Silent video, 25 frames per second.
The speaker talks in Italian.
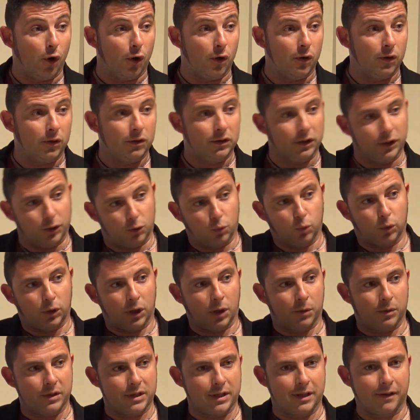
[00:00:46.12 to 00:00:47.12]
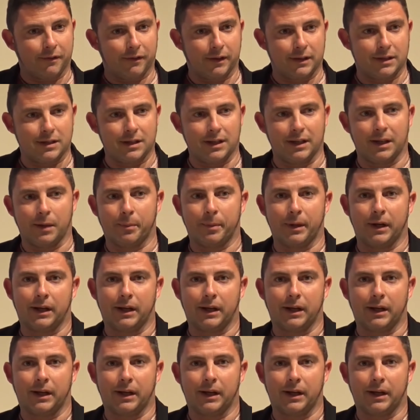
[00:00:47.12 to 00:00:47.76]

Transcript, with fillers: no? di tutta questa faccenda,